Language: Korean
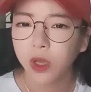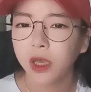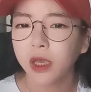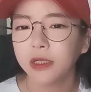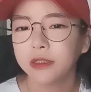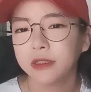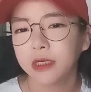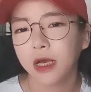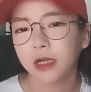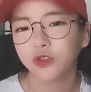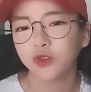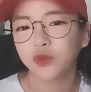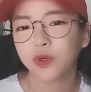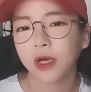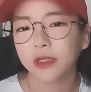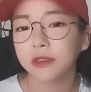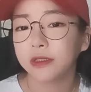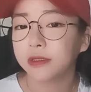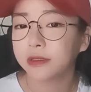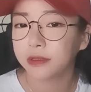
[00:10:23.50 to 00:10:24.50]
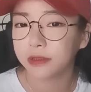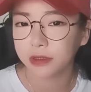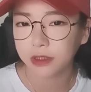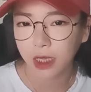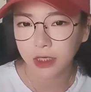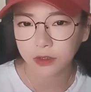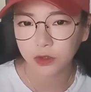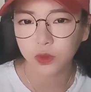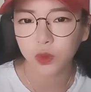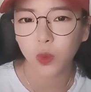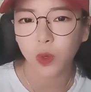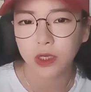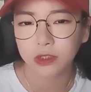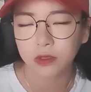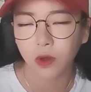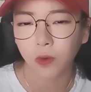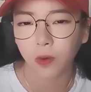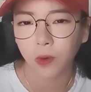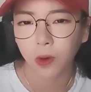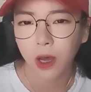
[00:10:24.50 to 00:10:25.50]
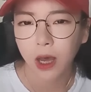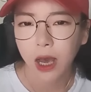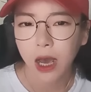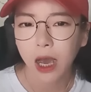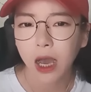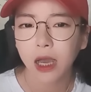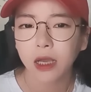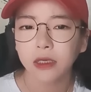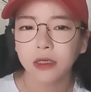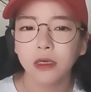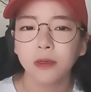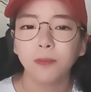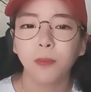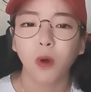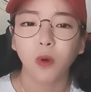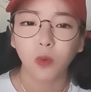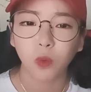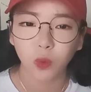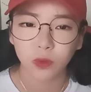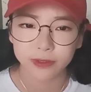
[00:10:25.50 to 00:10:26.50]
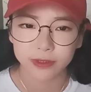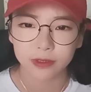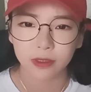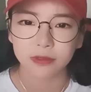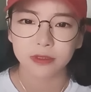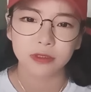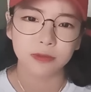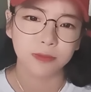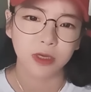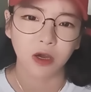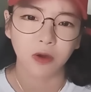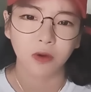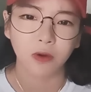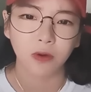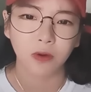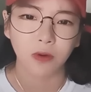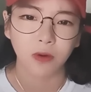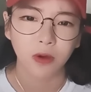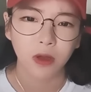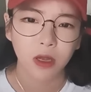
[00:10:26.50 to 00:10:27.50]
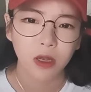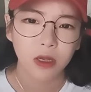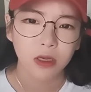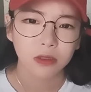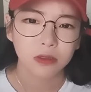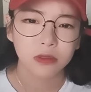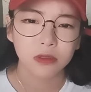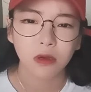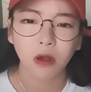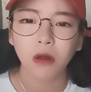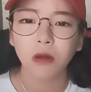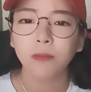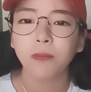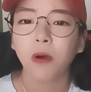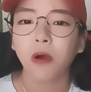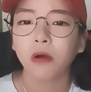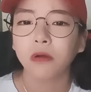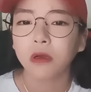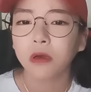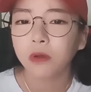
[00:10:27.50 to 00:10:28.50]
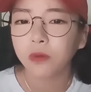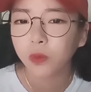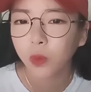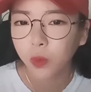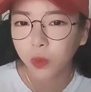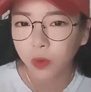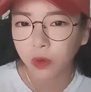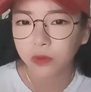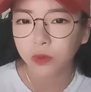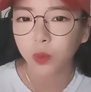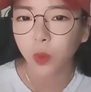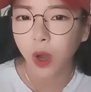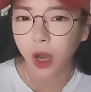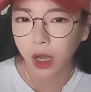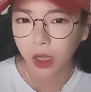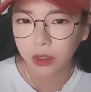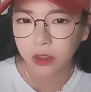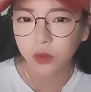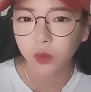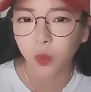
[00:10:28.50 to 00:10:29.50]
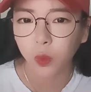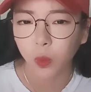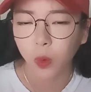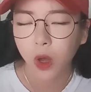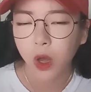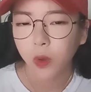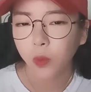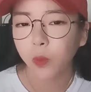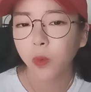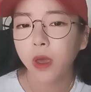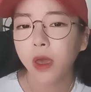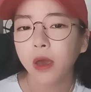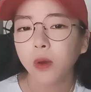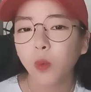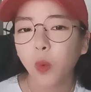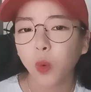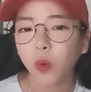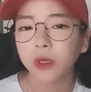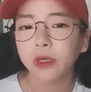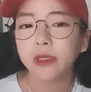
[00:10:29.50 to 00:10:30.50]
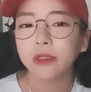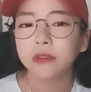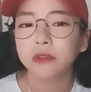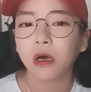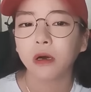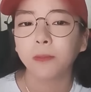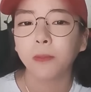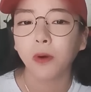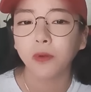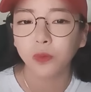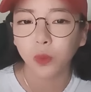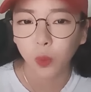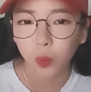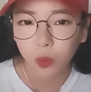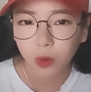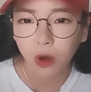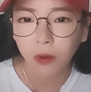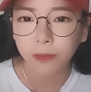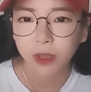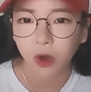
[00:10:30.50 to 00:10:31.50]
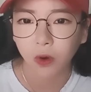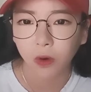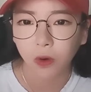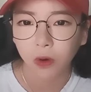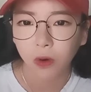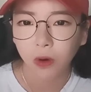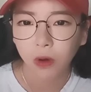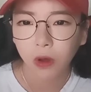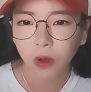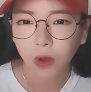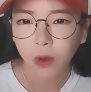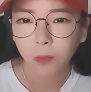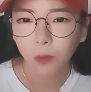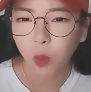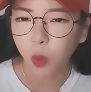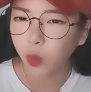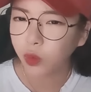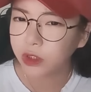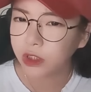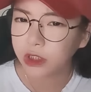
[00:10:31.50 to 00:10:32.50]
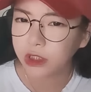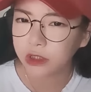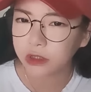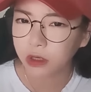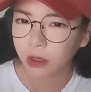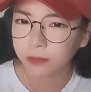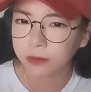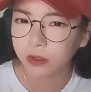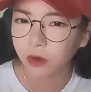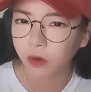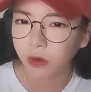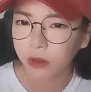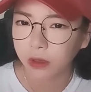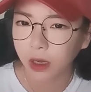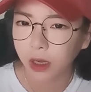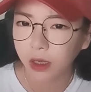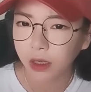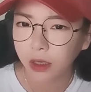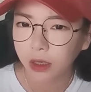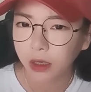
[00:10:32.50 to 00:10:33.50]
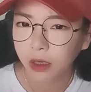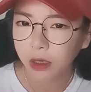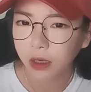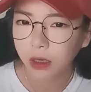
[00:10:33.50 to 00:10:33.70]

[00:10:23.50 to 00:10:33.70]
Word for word: 왜 자주 가는 그 산 속에서 하이를 벗고 있었으며 그걸 버려놓은 것도 아니고 왜 고이 접어놓은 거며 본인이 접은 걸까?